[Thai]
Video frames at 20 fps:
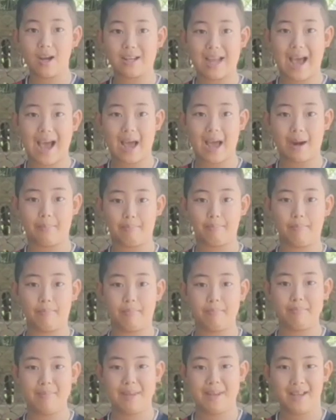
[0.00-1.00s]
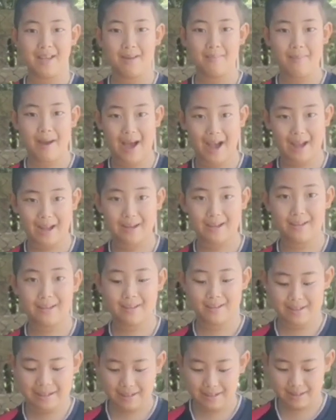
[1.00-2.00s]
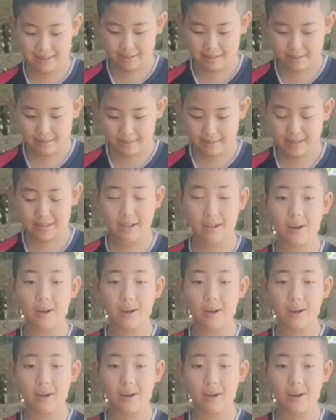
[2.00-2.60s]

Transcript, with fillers: ถาดผัก แล้ว